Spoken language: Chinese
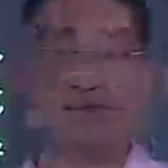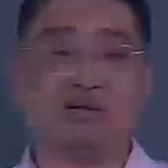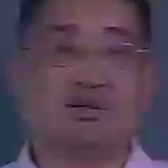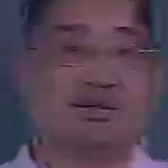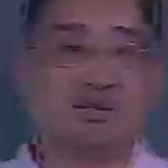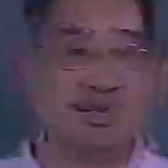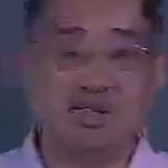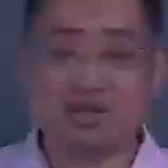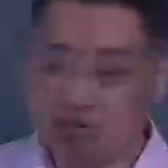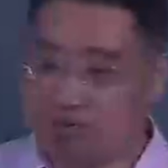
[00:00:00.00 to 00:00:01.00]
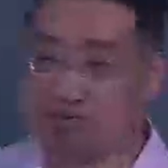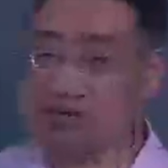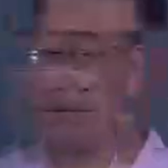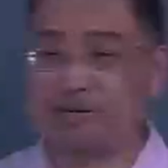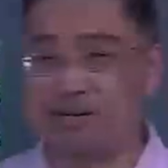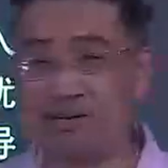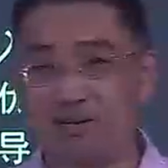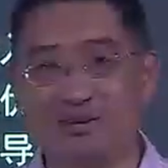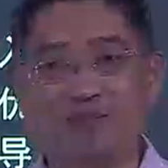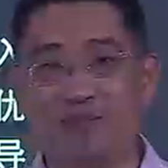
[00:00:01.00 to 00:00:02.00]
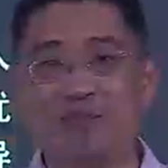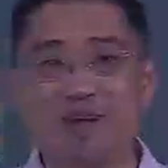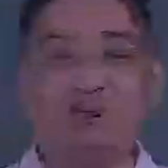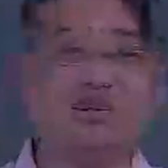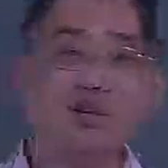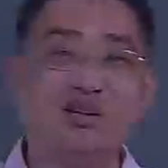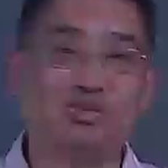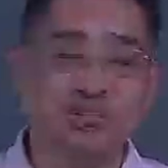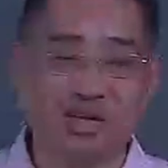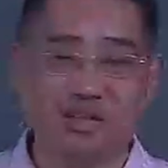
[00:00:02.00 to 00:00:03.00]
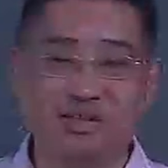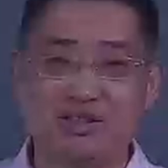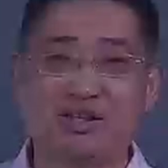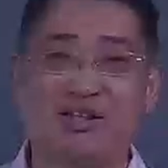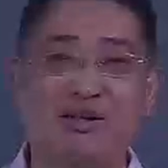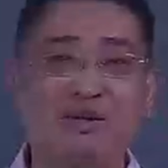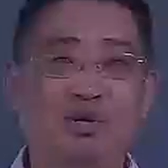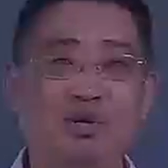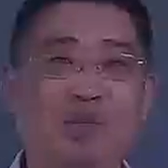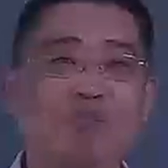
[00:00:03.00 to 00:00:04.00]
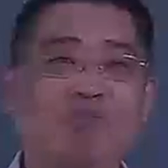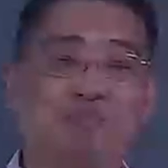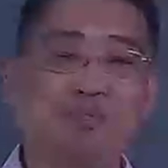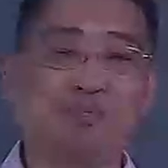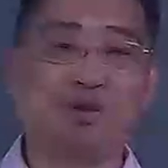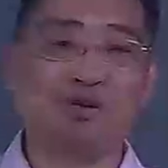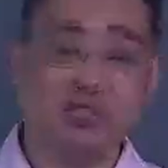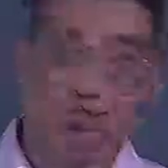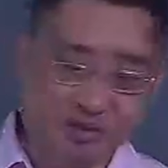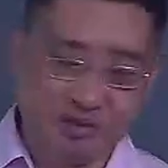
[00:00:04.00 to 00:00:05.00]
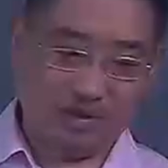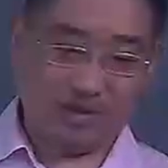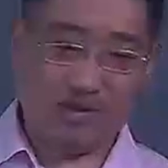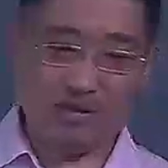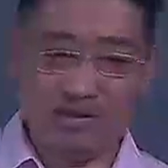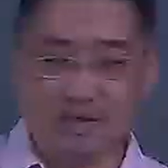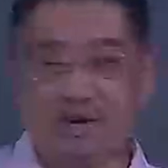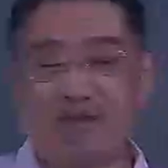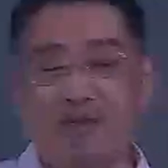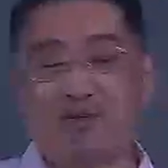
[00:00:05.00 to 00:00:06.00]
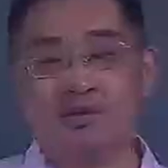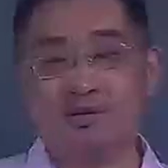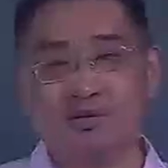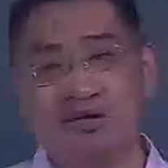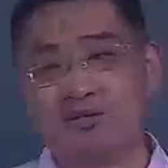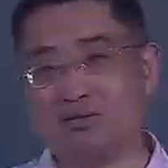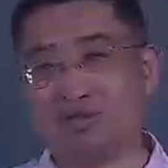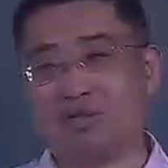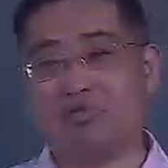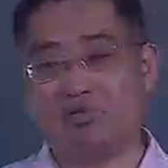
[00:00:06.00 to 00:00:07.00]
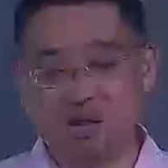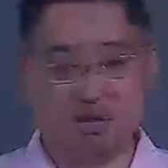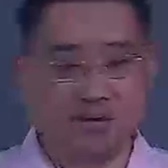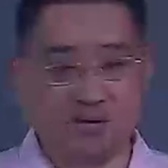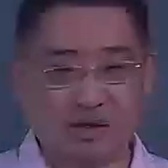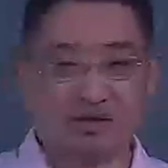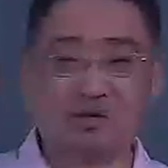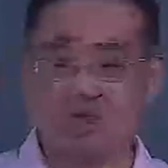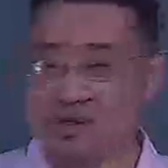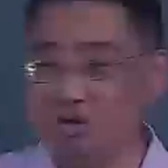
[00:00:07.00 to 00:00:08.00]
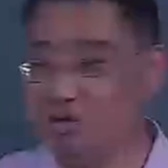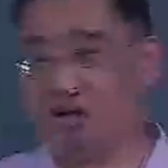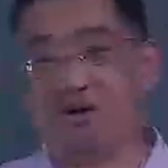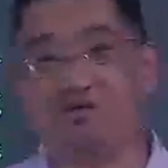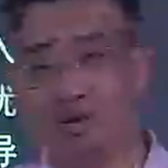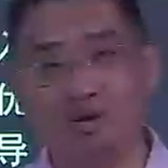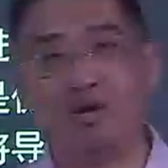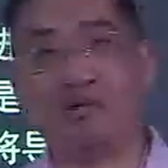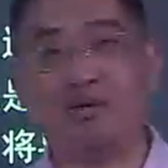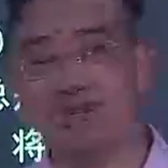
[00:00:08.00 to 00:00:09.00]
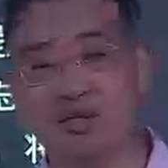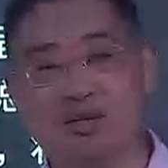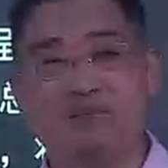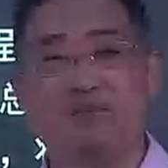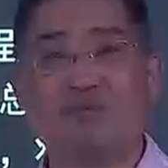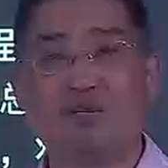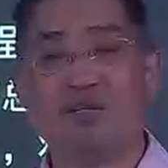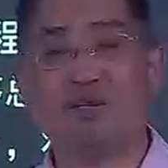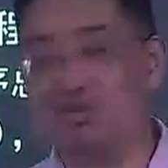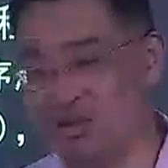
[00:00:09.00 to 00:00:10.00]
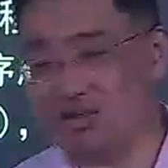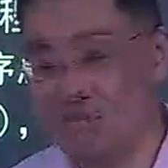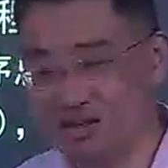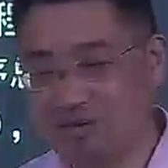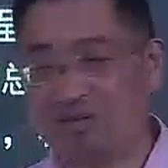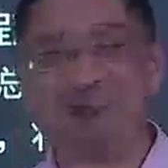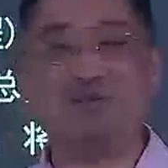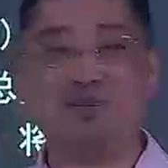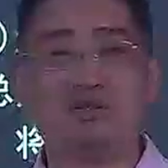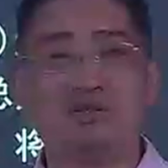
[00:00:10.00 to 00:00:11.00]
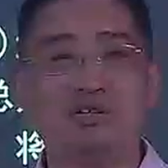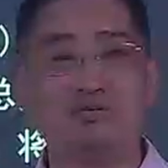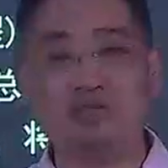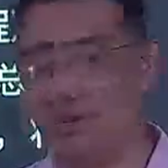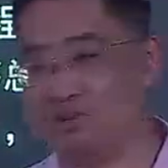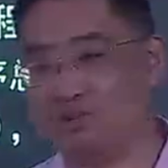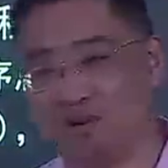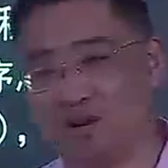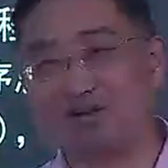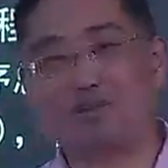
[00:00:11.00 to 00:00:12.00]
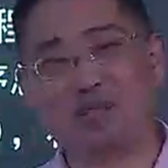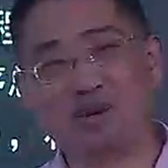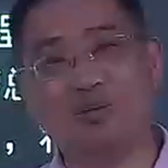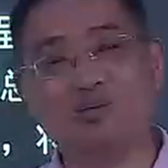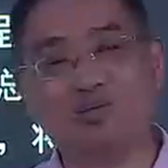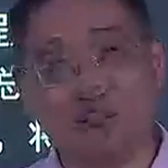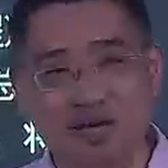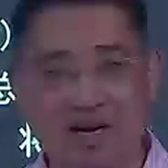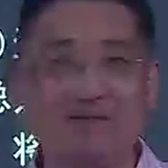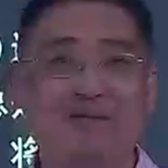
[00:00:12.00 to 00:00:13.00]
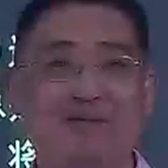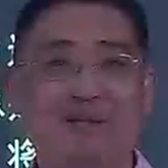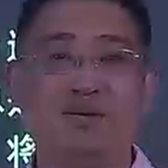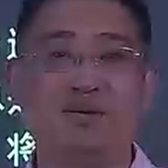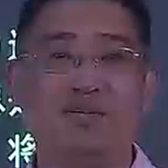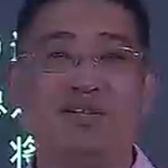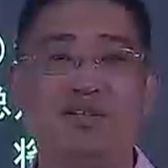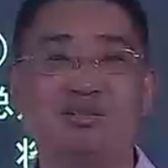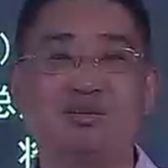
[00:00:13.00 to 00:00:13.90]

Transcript: 这候我们怎么样呢？买一瓶的水呢人呢特别多，所以说一个买一瓶水走了，这五个结完账之后呢又来了五个买一瓶水的。你说人家都买一瓶水走了，就为什么不让不让我来买一瓶水的走，对不对？